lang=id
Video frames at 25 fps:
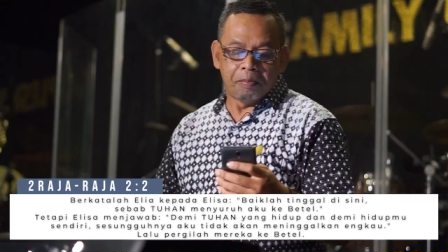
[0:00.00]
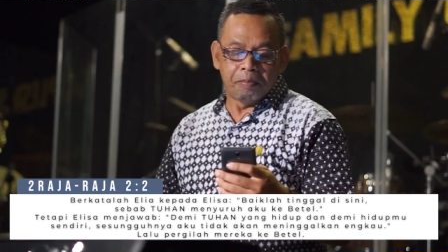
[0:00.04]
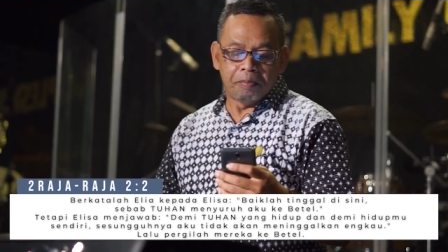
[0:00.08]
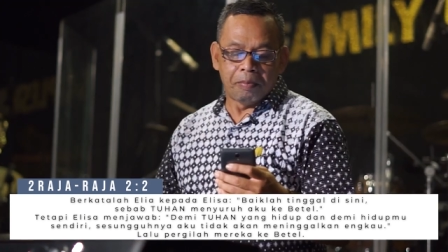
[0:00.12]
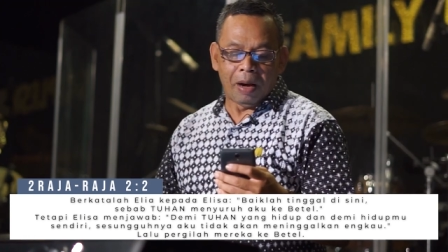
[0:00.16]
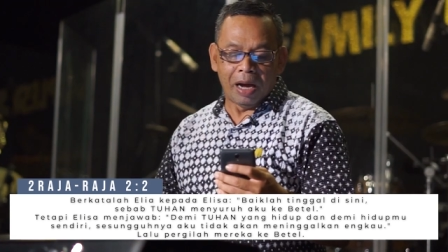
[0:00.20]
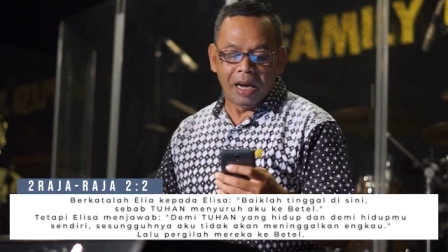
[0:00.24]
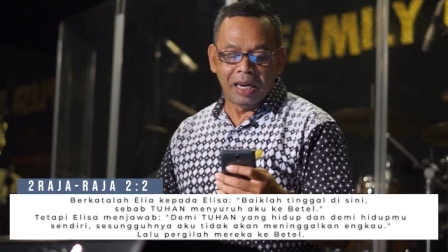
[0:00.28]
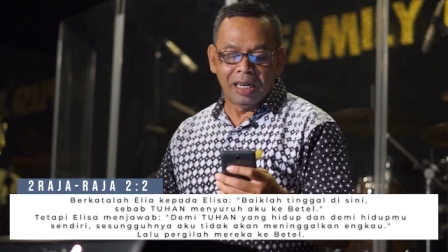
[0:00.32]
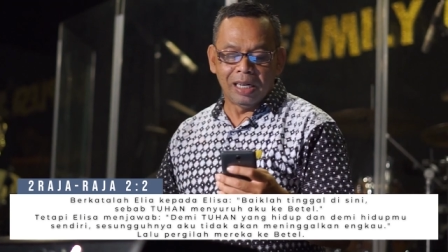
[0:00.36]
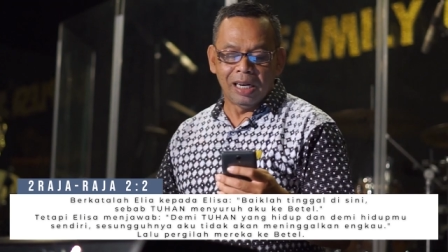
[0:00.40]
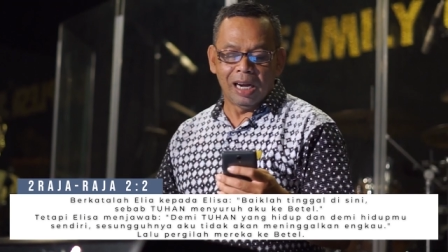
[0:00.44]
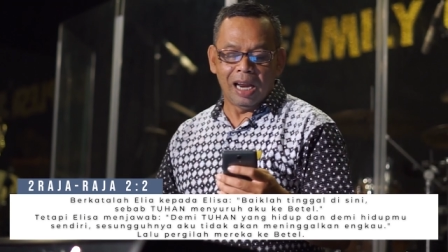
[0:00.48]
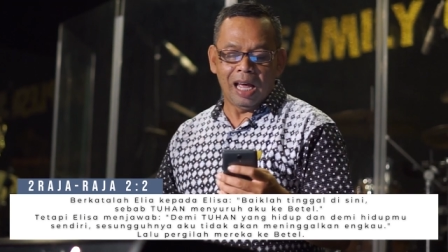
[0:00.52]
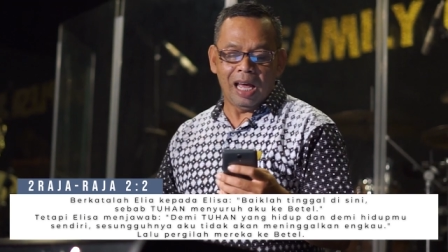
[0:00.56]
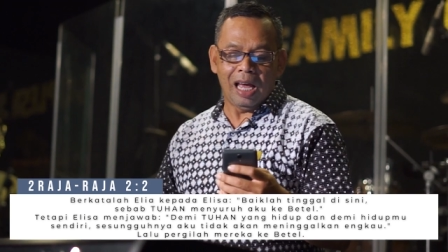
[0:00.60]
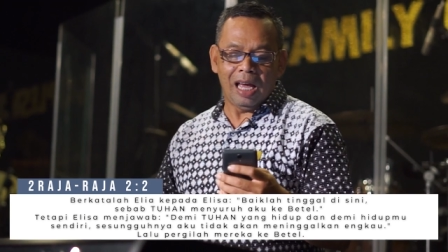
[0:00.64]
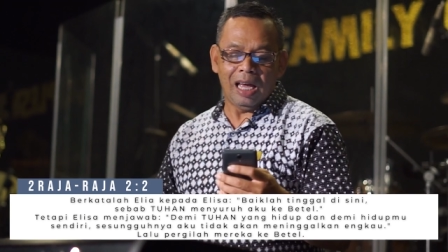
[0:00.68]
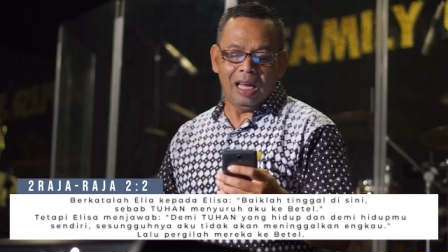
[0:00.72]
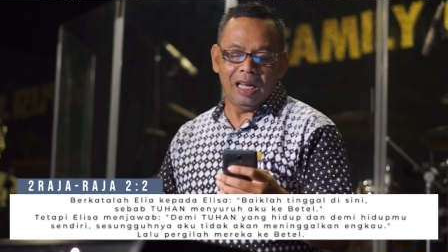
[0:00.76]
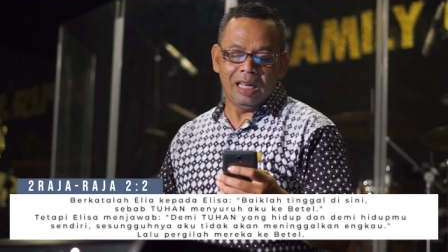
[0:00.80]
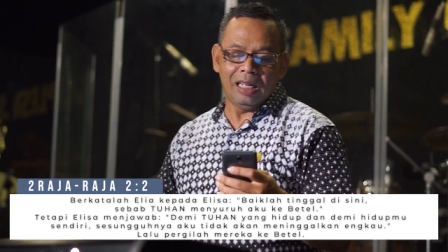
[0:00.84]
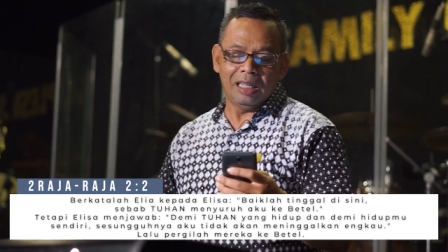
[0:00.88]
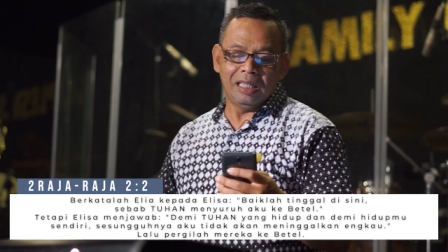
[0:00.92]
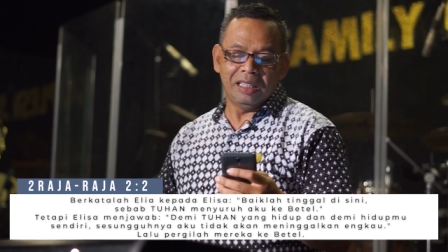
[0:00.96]

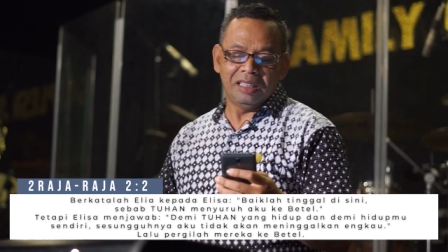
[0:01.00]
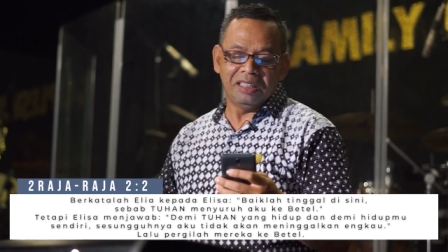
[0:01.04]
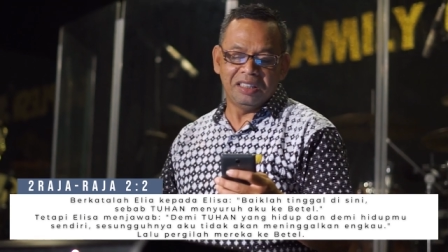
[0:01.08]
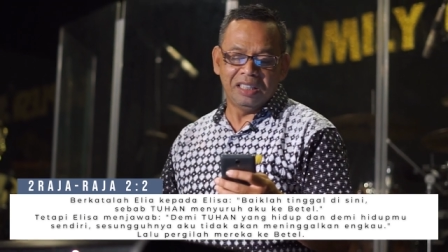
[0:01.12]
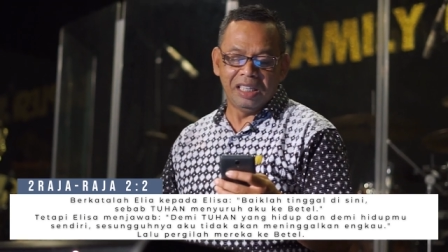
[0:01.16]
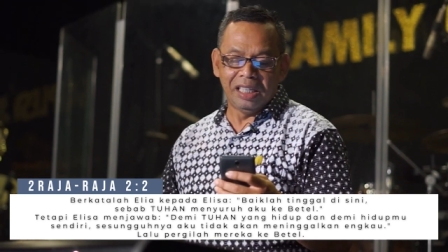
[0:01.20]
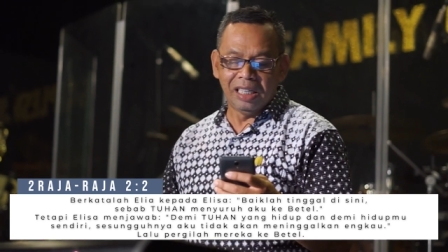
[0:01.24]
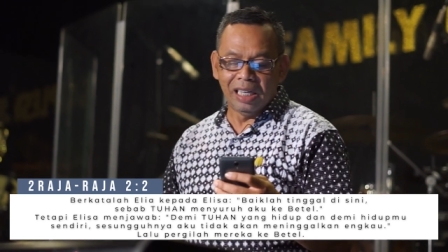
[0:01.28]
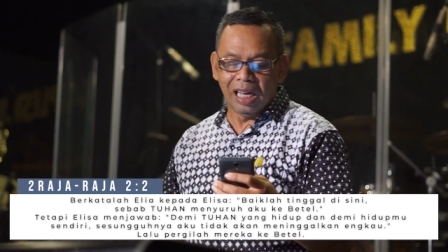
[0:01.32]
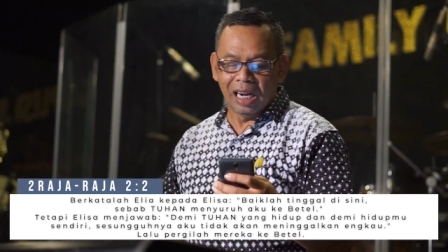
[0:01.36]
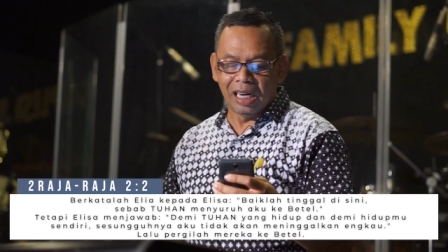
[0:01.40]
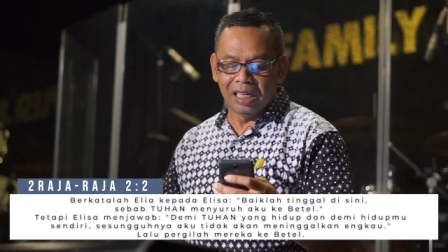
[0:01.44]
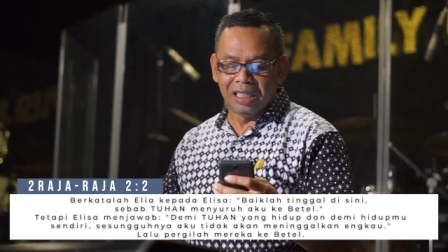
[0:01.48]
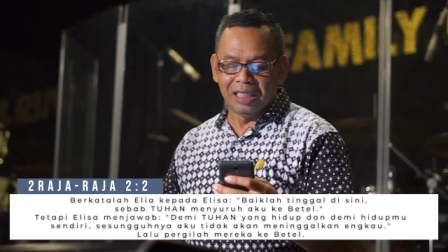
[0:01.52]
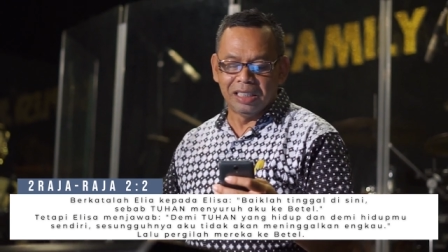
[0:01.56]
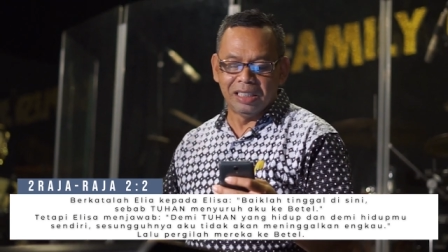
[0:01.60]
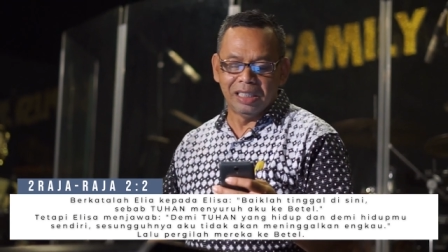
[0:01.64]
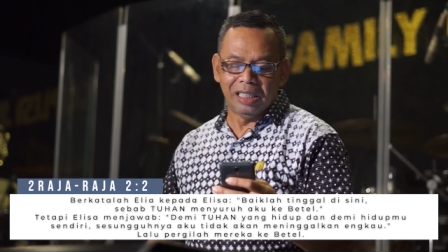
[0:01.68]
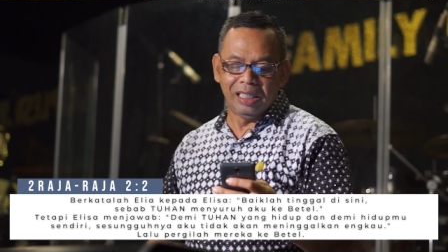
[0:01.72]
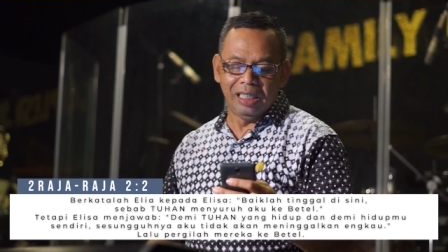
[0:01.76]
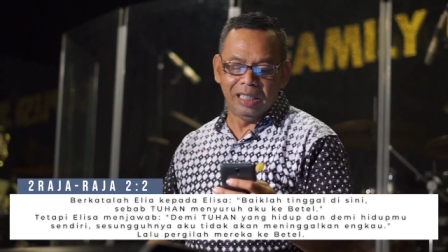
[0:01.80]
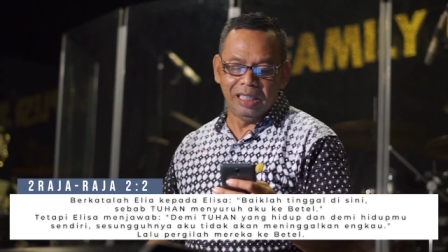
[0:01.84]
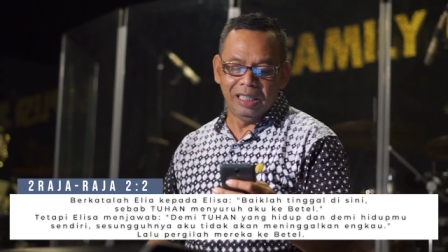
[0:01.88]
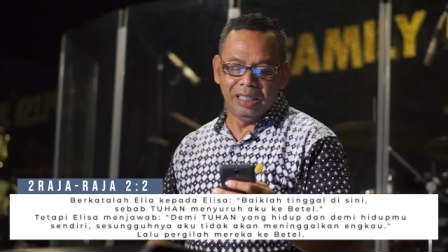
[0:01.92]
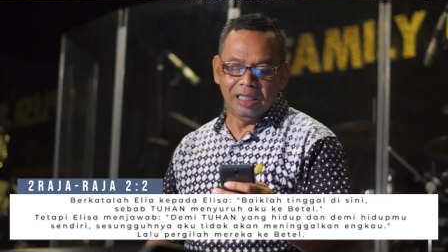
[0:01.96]
Baiklah, tinggal di
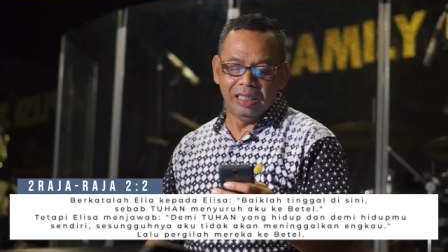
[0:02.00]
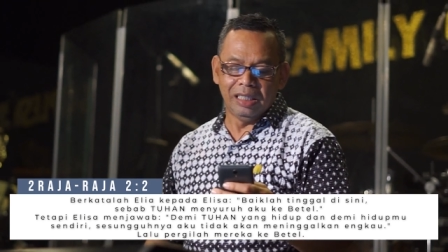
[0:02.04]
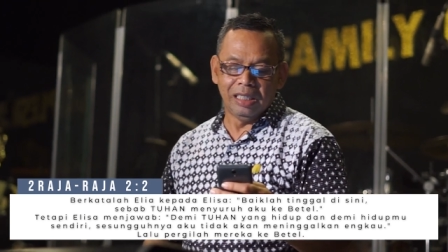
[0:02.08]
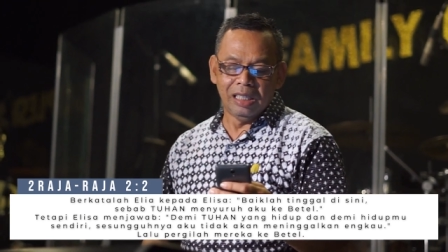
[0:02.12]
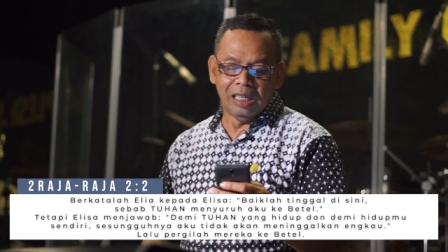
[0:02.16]
sini,